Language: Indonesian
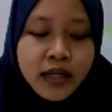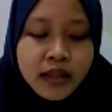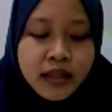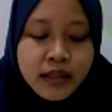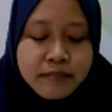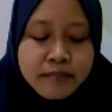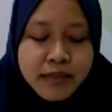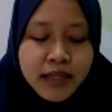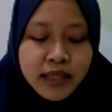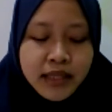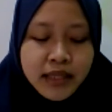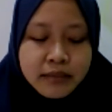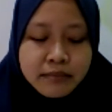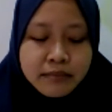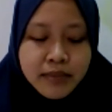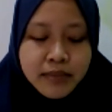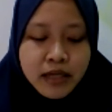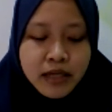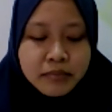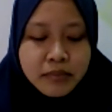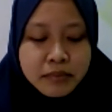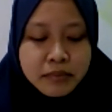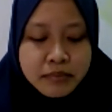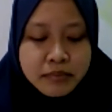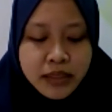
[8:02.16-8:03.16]
Teman-teman
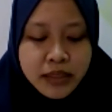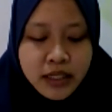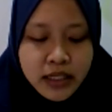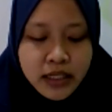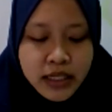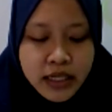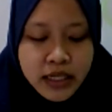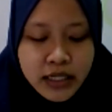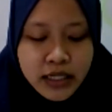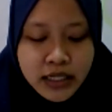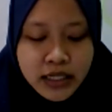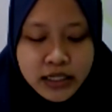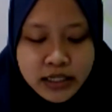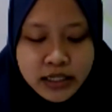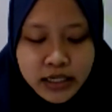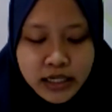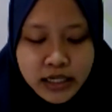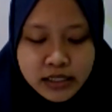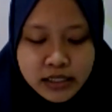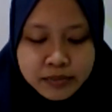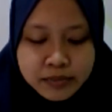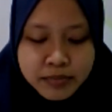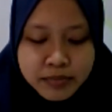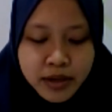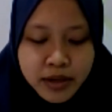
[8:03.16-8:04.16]
memilih Ida
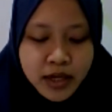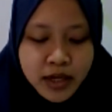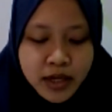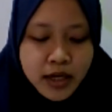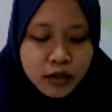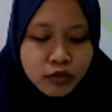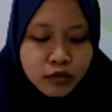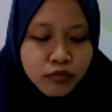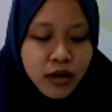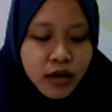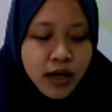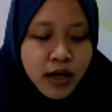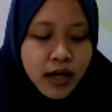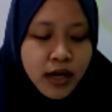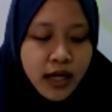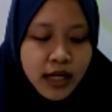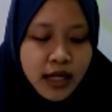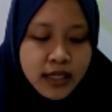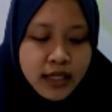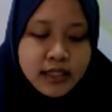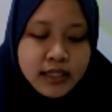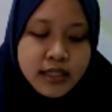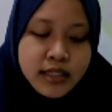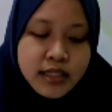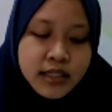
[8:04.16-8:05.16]
sebagai ketua
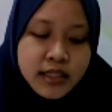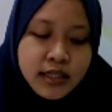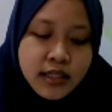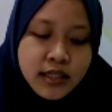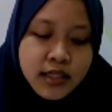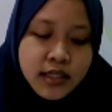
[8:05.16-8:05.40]
kelas